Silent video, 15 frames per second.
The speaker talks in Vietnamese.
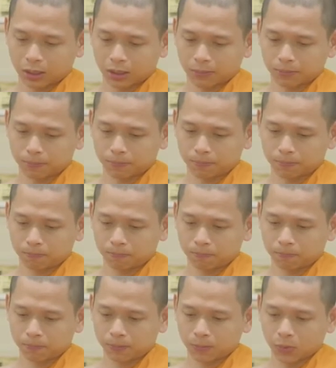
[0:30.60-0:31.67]
um,
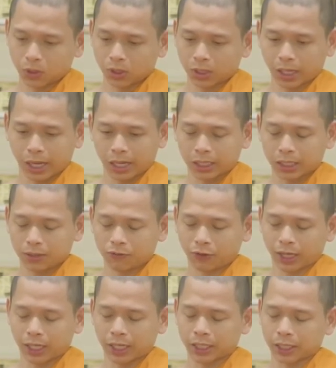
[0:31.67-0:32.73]
nó kẹt như
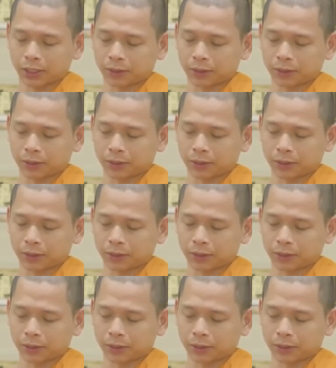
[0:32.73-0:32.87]
vậy nè